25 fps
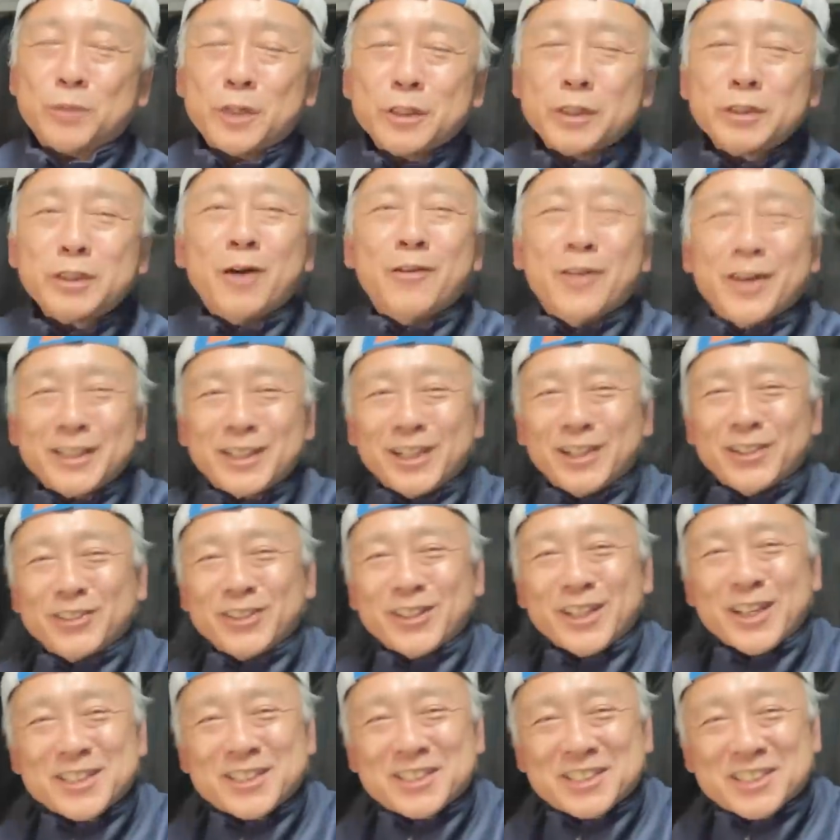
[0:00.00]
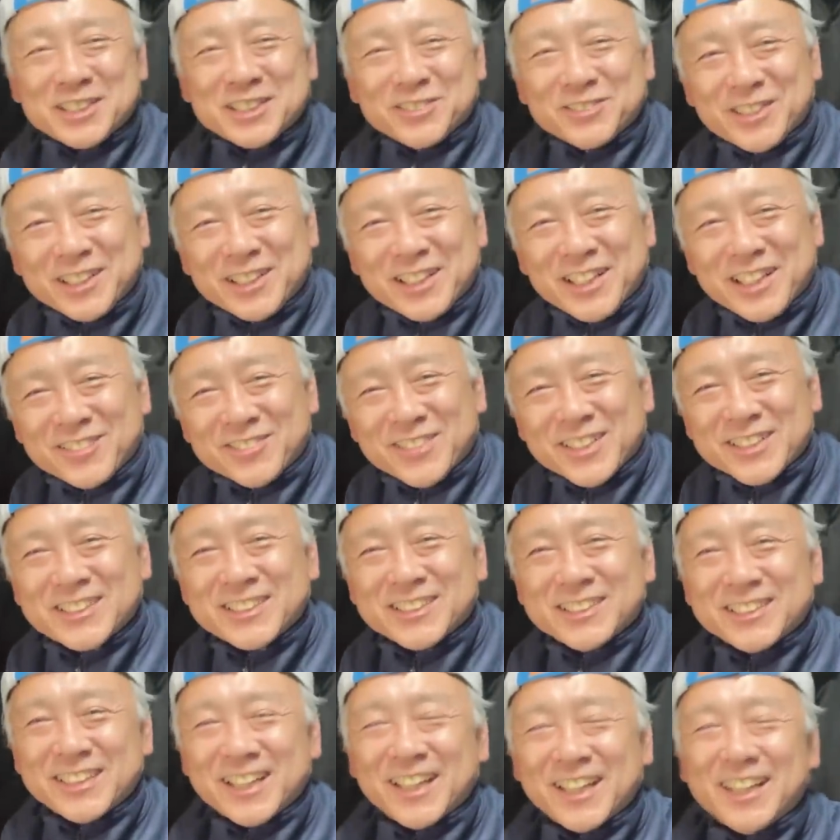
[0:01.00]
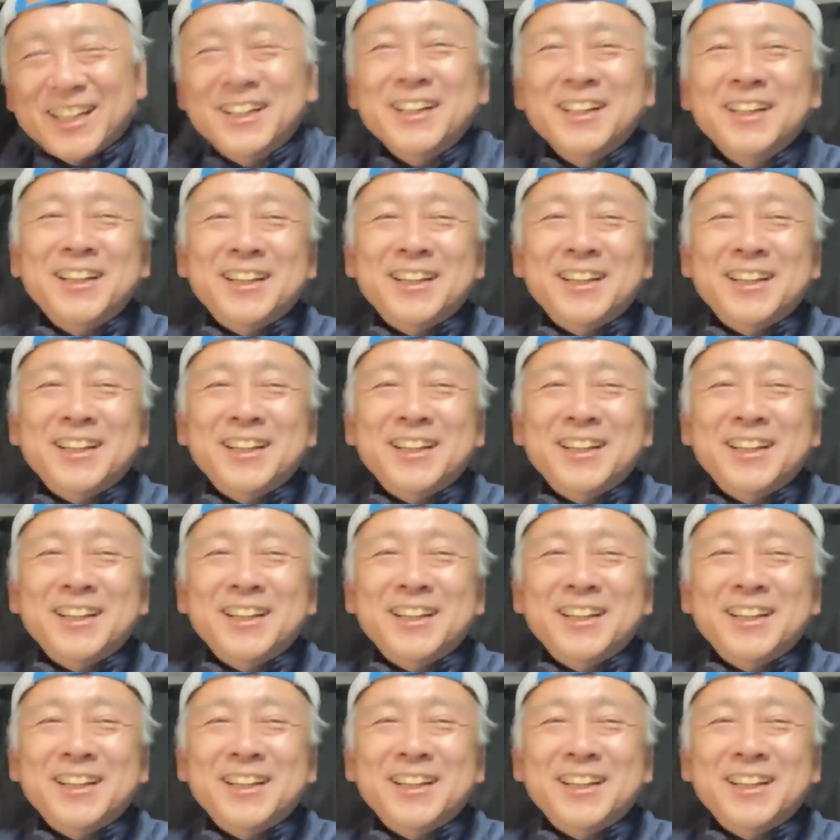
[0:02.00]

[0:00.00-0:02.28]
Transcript: まだまだ増やすつもりでいますんで、